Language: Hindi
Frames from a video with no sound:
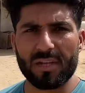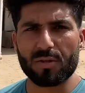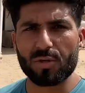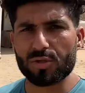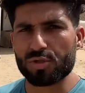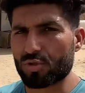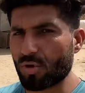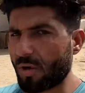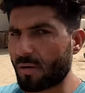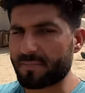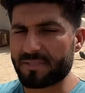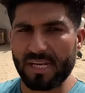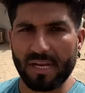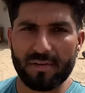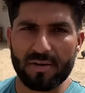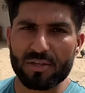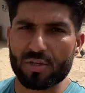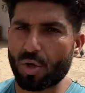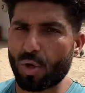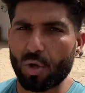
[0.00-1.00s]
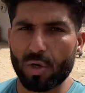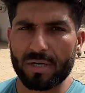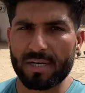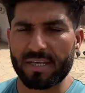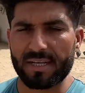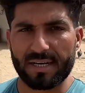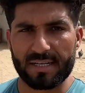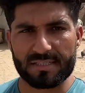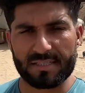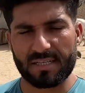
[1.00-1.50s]
दोस्तों अब जावेद को और नहीं
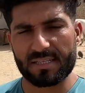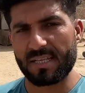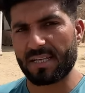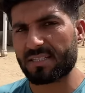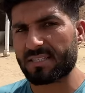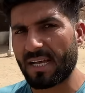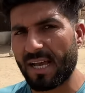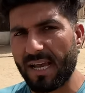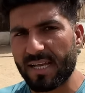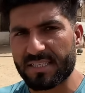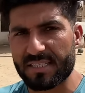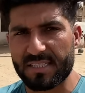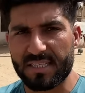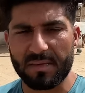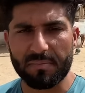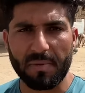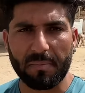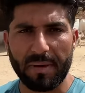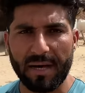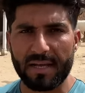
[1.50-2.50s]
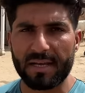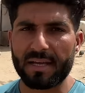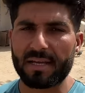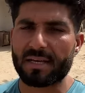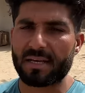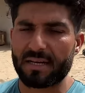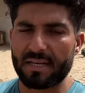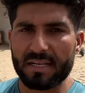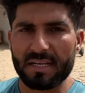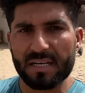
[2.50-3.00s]
रख सकता चाहे जितने भी बाने
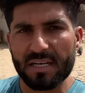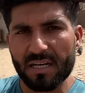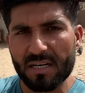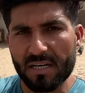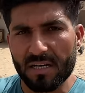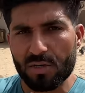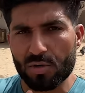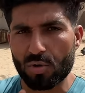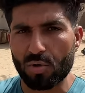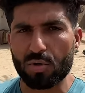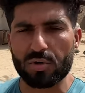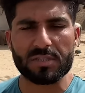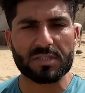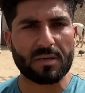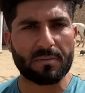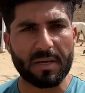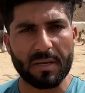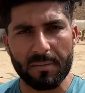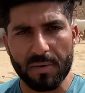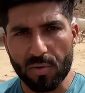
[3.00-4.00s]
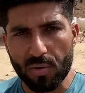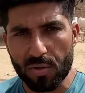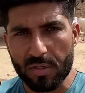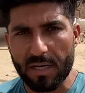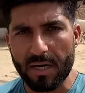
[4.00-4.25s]
करे इनके ना रोज कबाई में और